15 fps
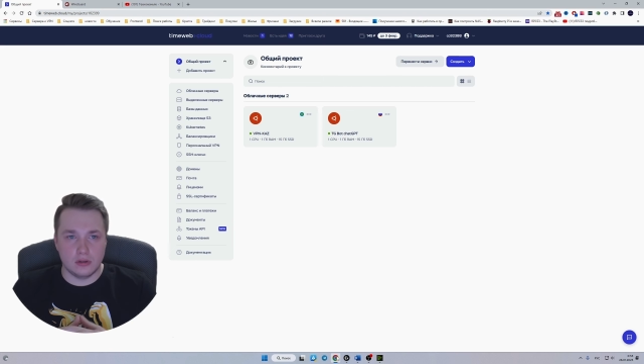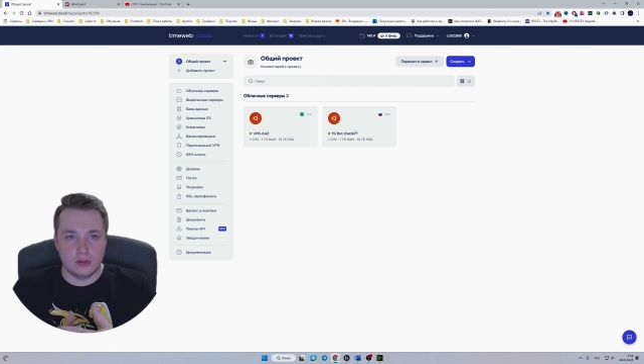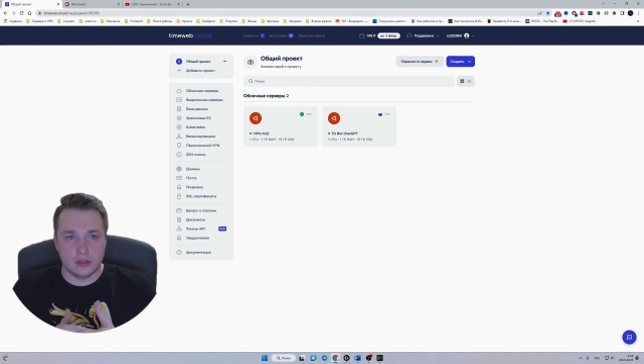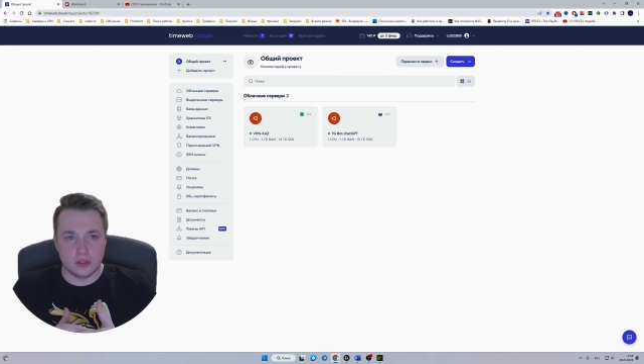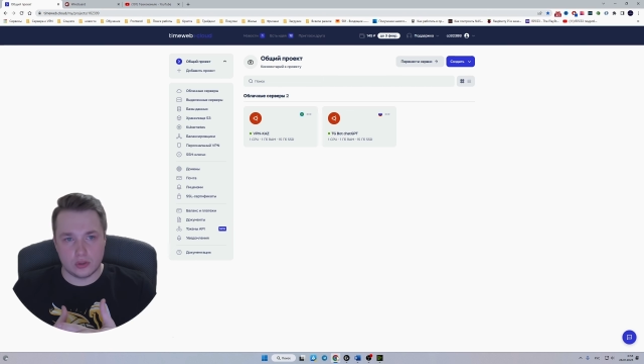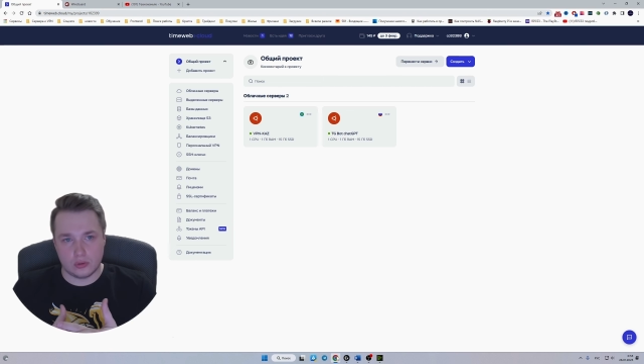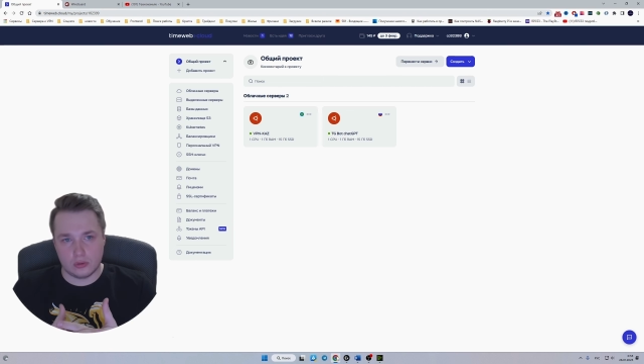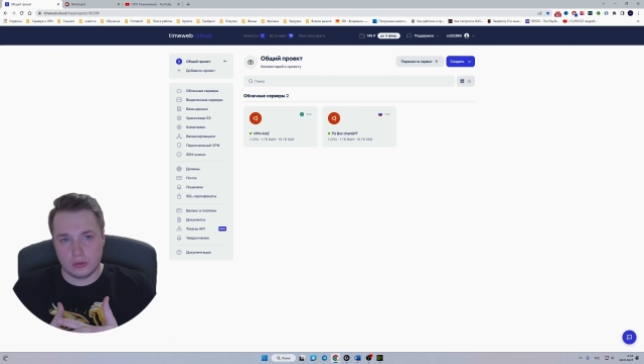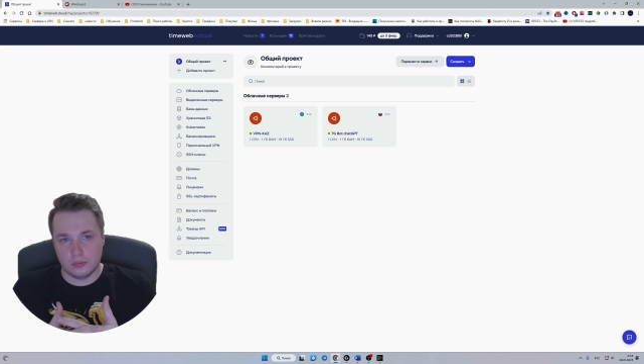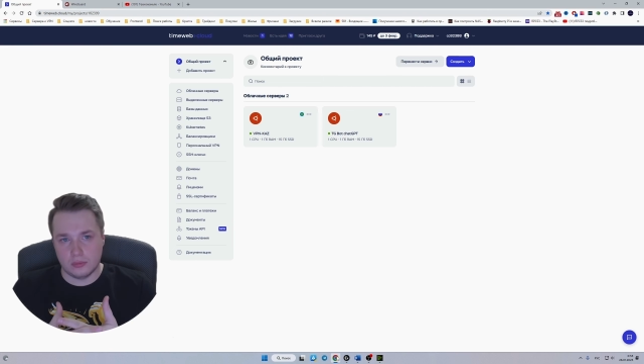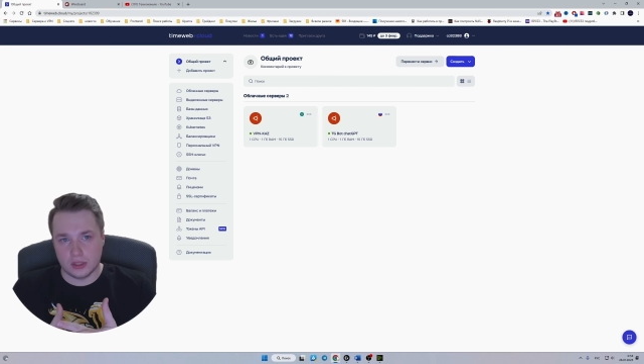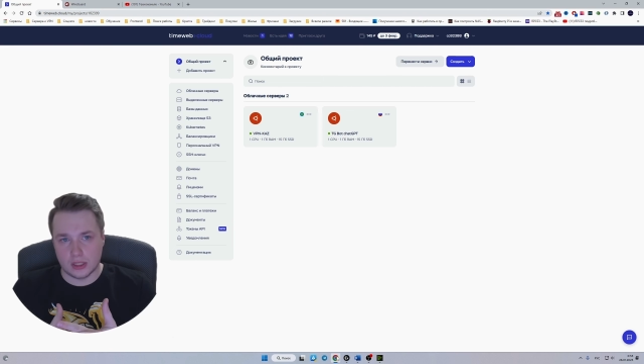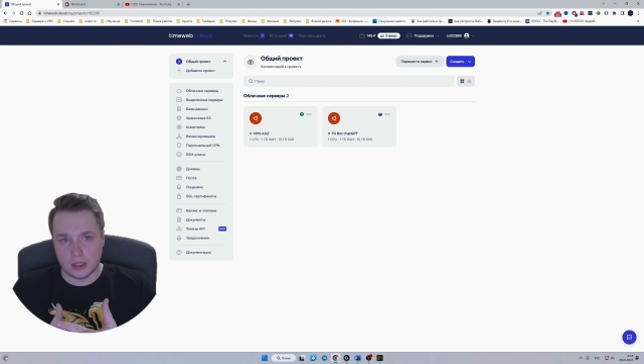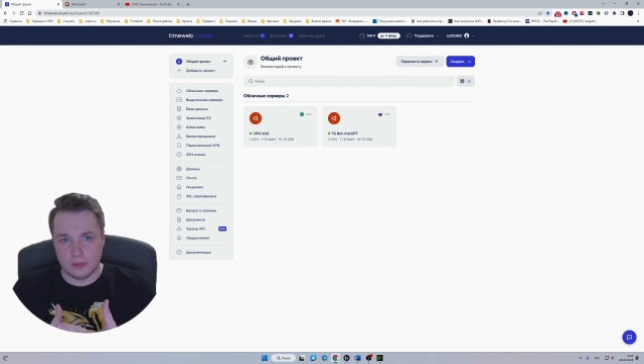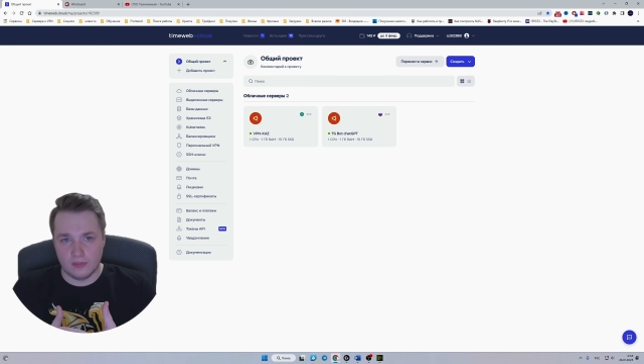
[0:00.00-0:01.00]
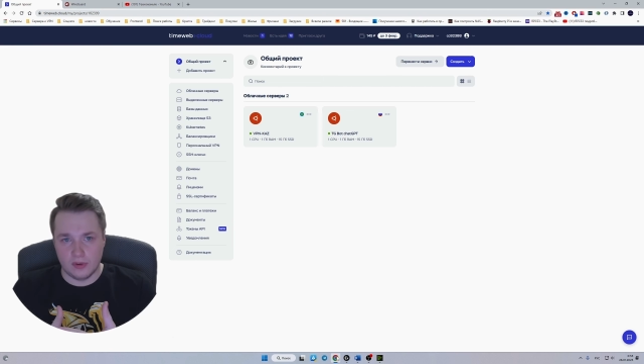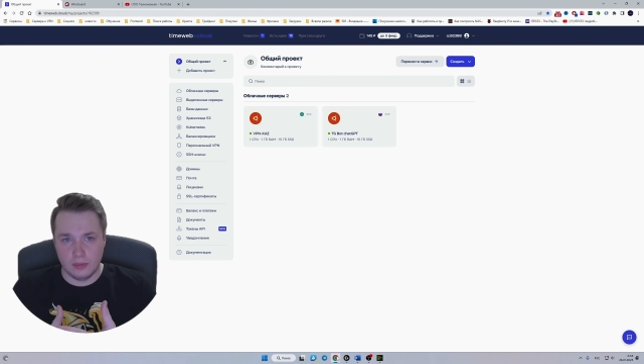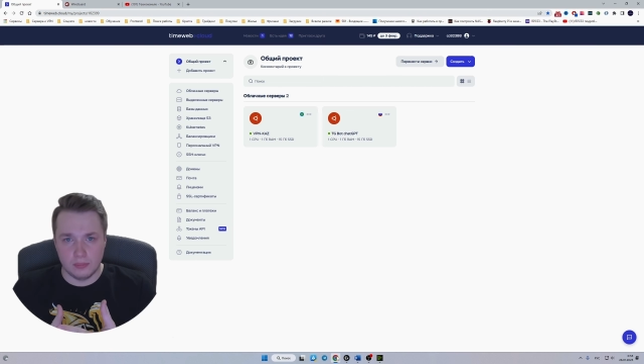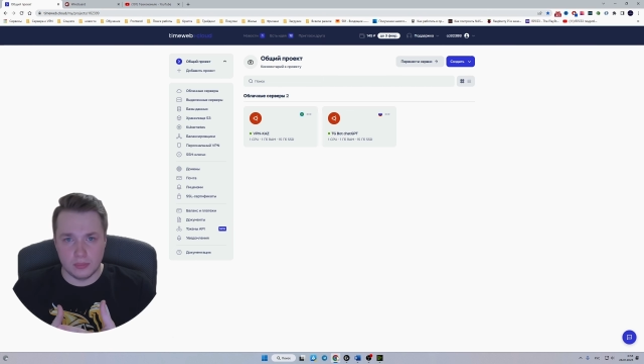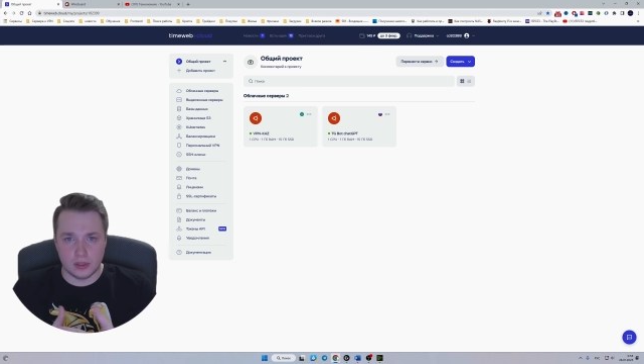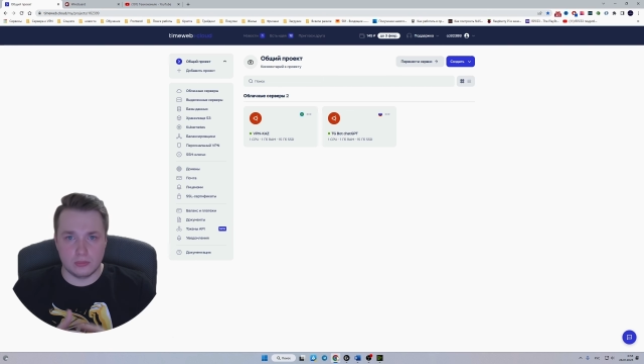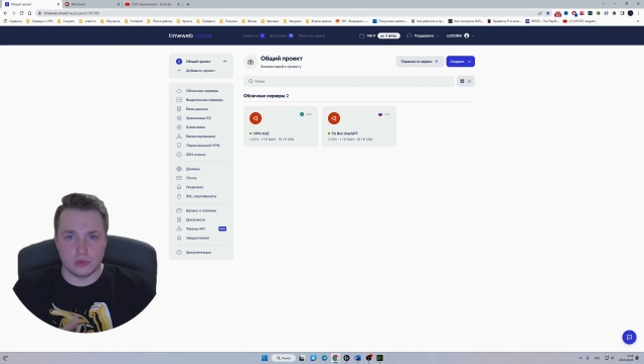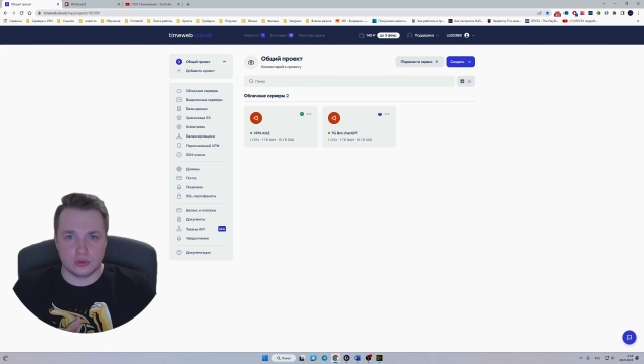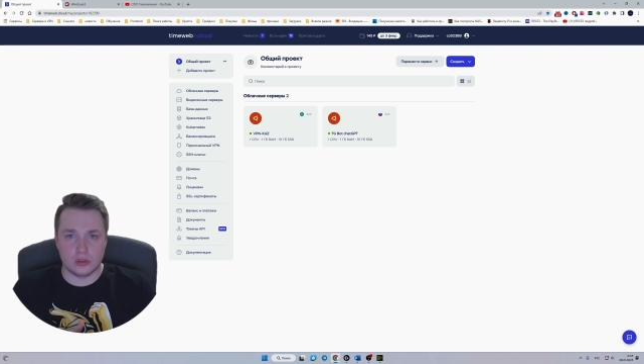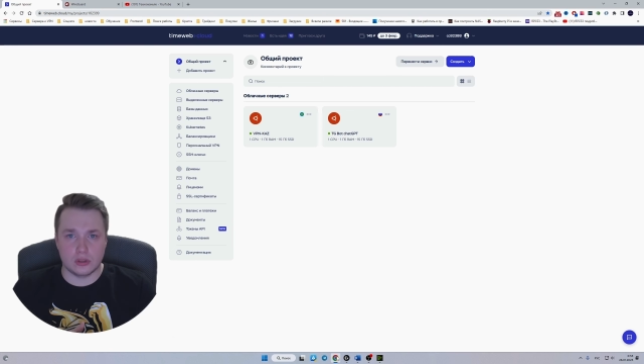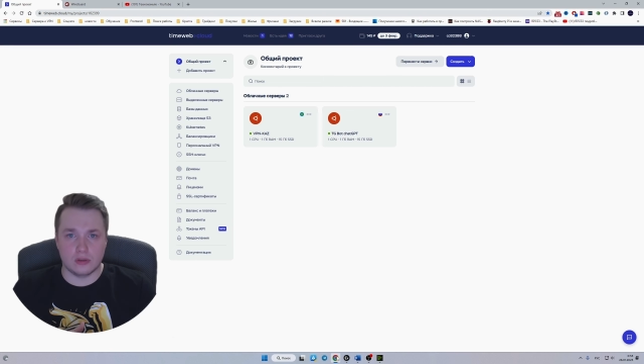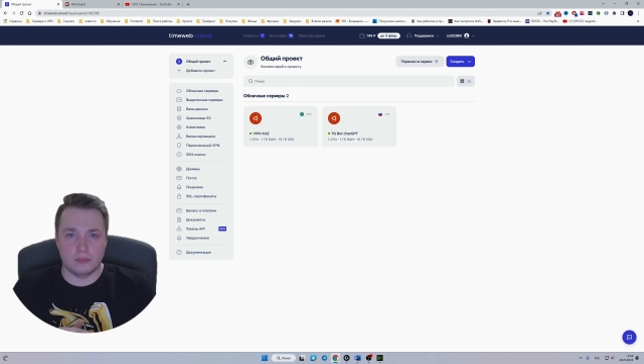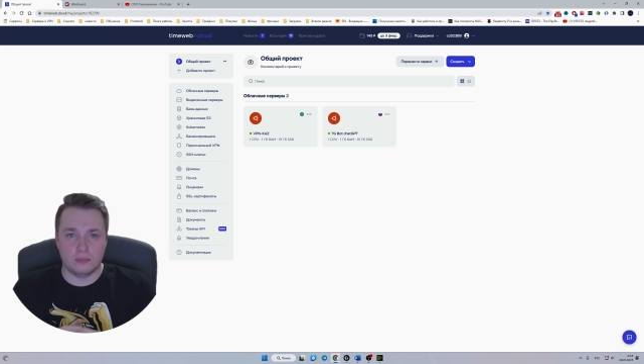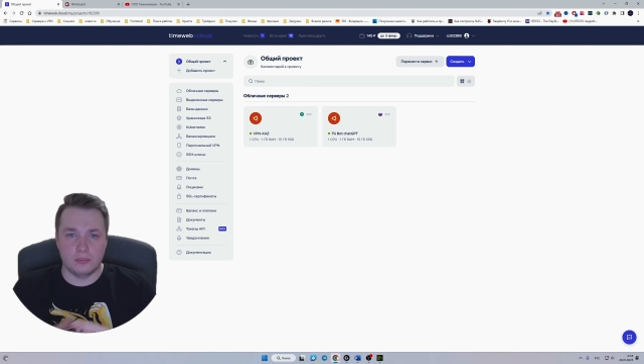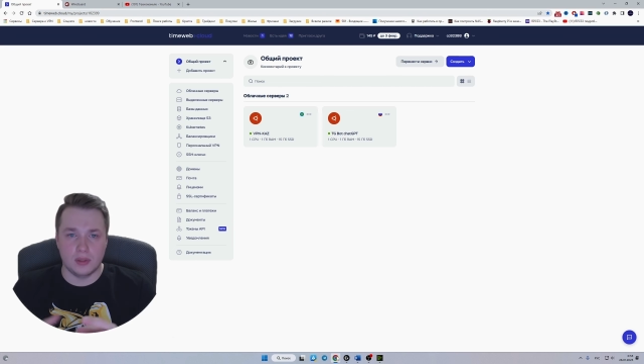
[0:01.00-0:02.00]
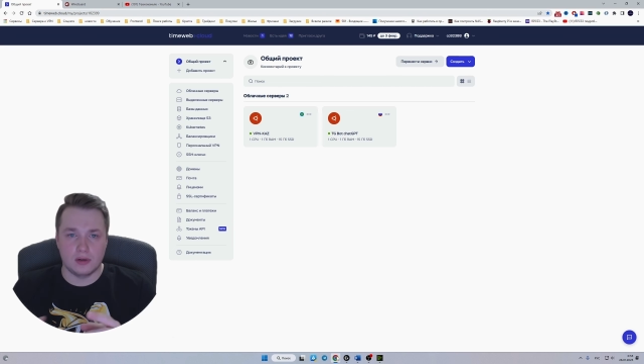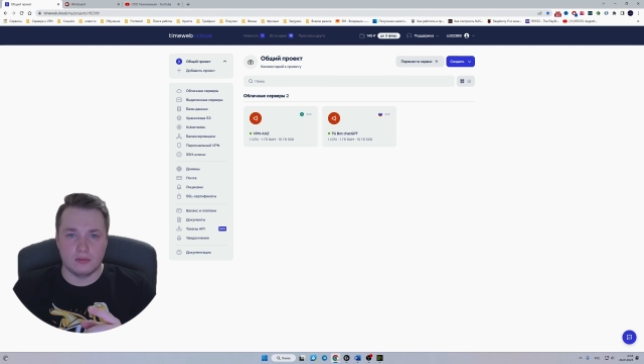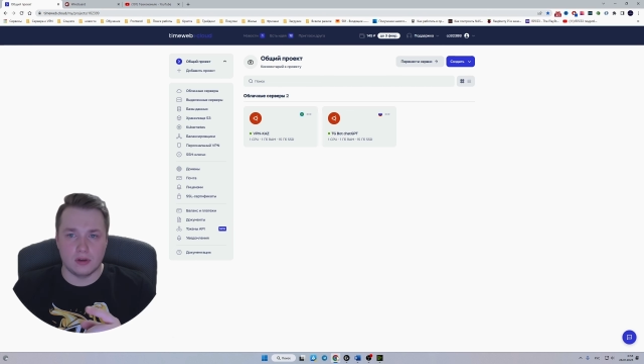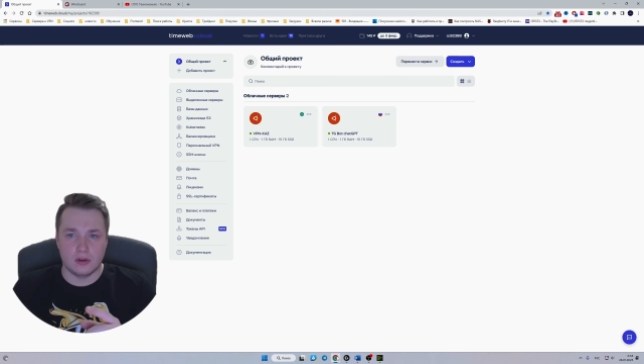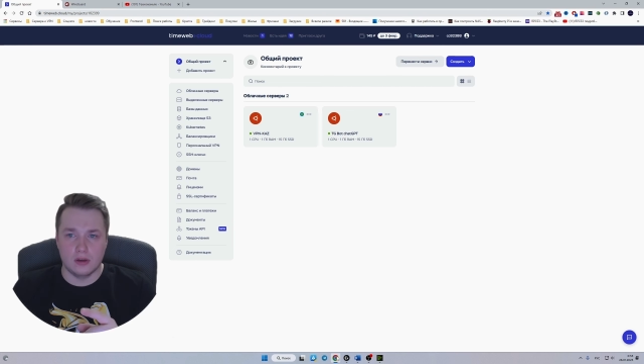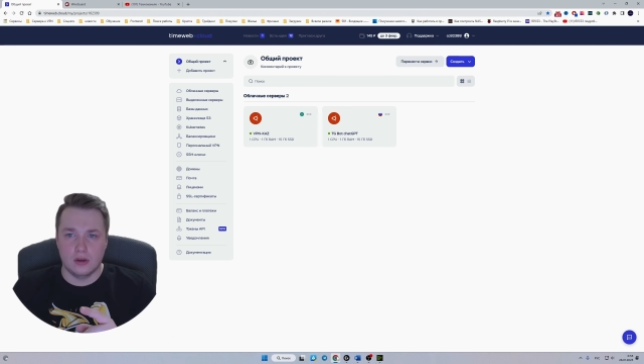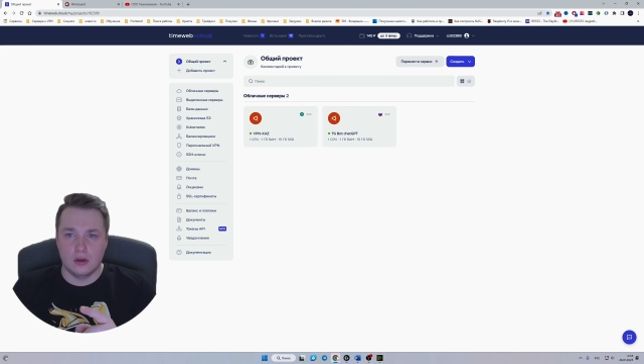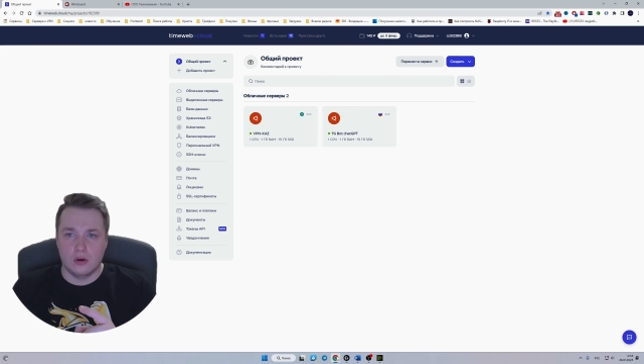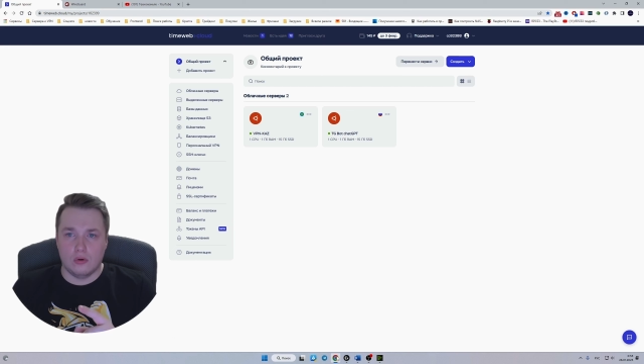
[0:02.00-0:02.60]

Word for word: и нашел именно TimeWeb, потому что первое,